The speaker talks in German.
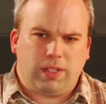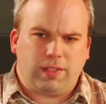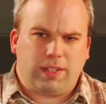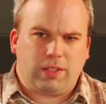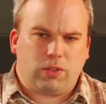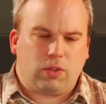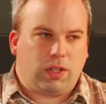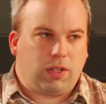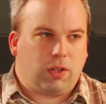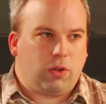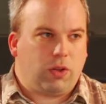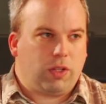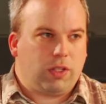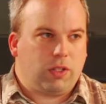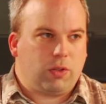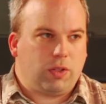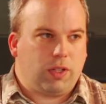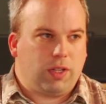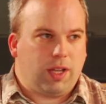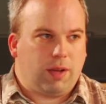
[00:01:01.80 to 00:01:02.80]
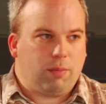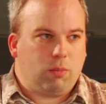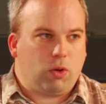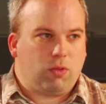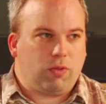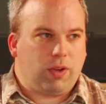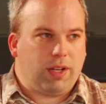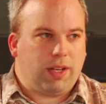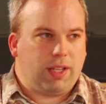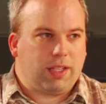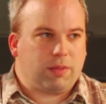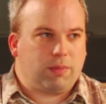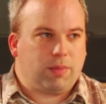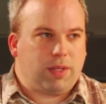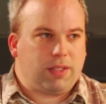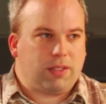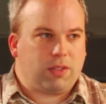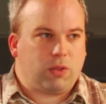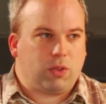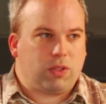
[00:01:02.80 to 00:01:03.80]
600 Leute und in Hamburg waren
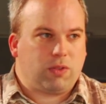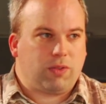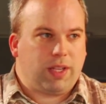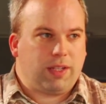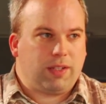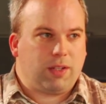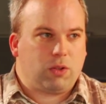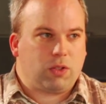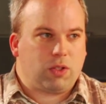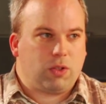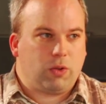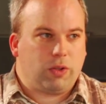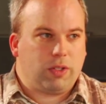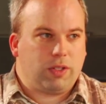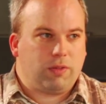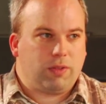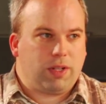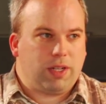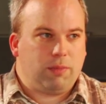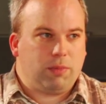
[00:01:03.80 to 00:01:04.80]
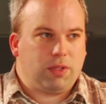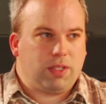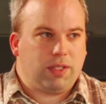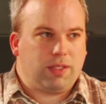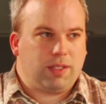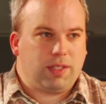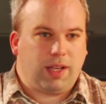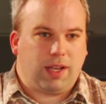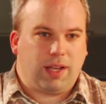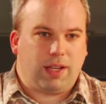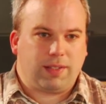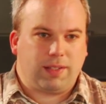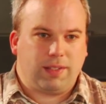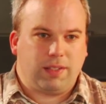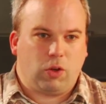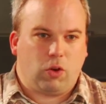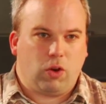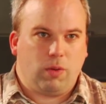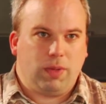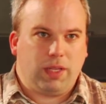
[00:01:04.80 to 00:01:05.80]
erstmals so 2000 Leute, weil im CCH sind
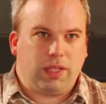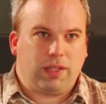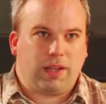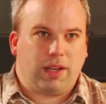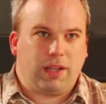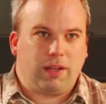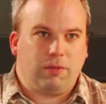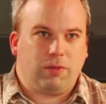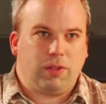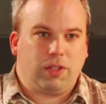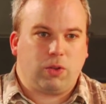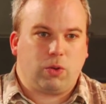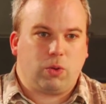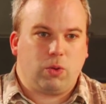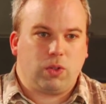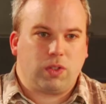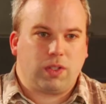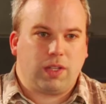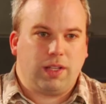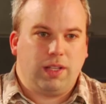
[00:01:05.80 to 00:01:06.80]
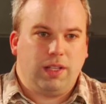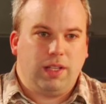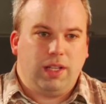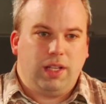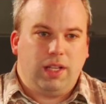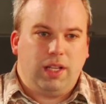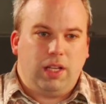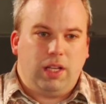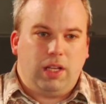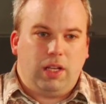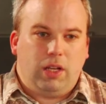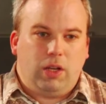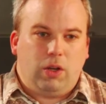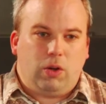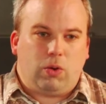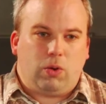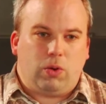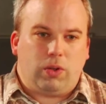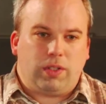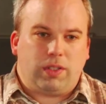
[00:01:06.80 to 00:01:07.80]
die Räumlichkeiten viel größer.
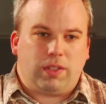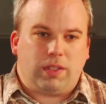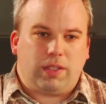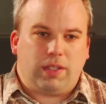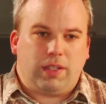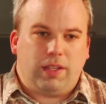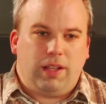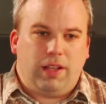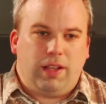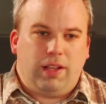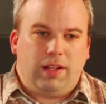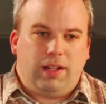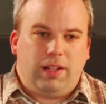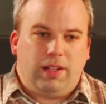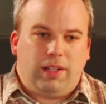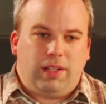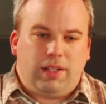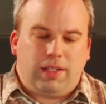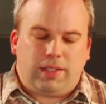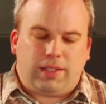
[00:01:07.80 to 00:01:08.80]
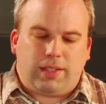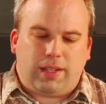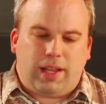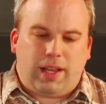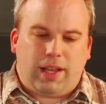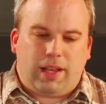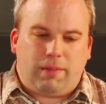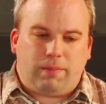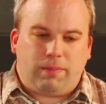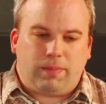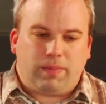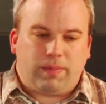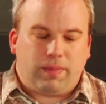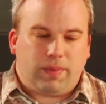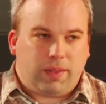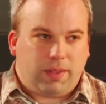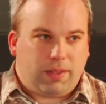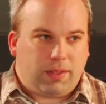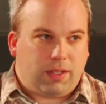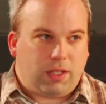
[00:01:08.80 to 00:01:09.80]
Und der
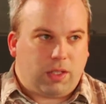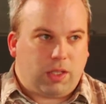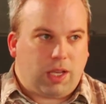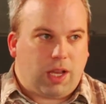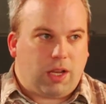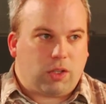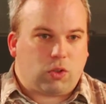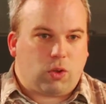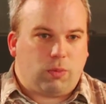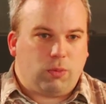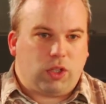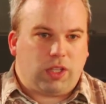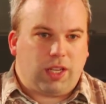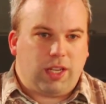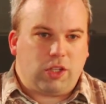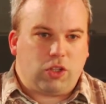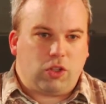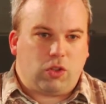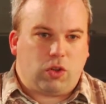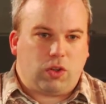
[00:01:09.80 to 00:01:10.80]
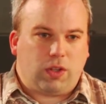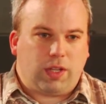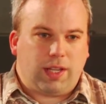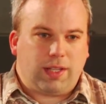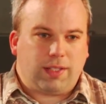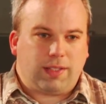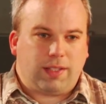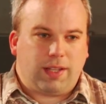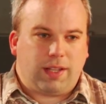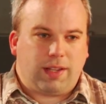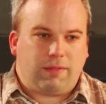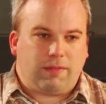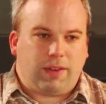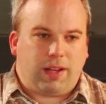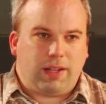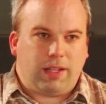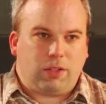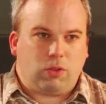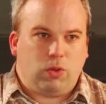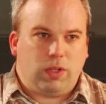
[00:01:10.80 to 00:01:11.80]
Chaos Communication Kongress, der war
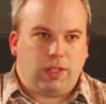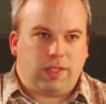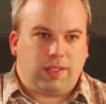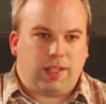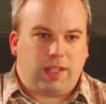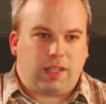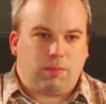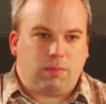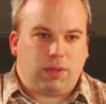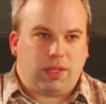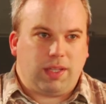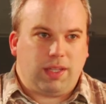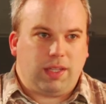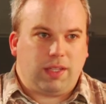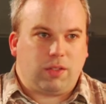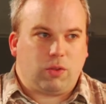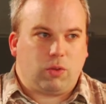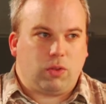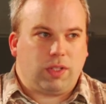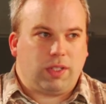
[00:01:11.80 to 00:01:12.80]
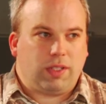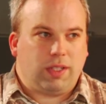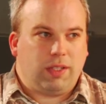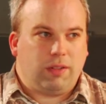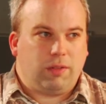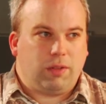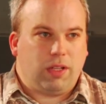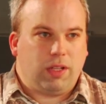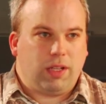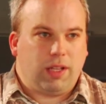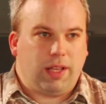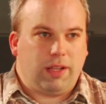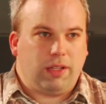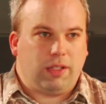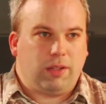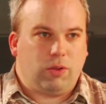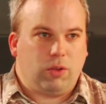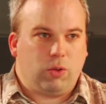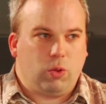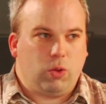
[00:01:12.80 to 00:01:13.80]
natürlich sehr geprägt unter den
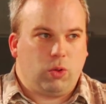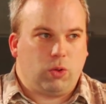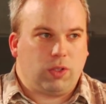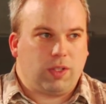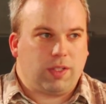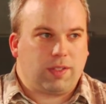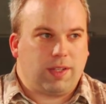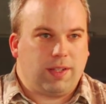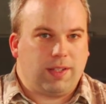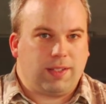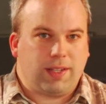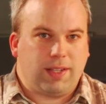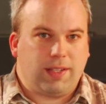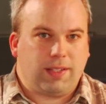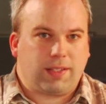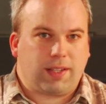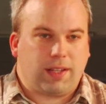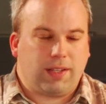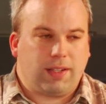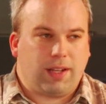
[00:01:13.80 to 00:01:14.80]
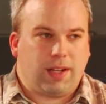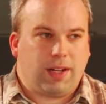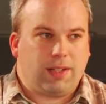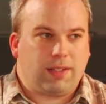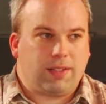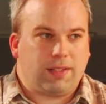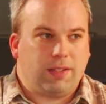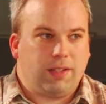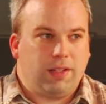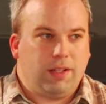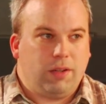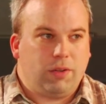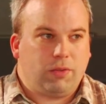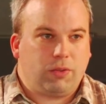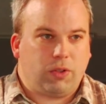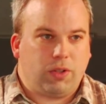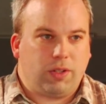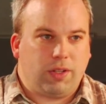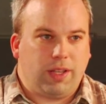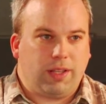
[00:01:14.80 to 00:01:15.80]
Enthüllungen des NSA-Skandals
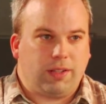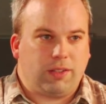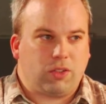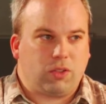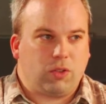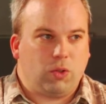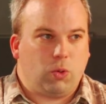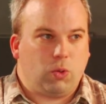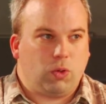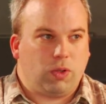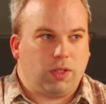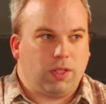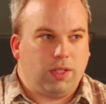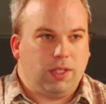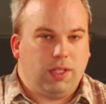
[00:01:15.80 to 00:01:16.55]
von Herrn Snowden.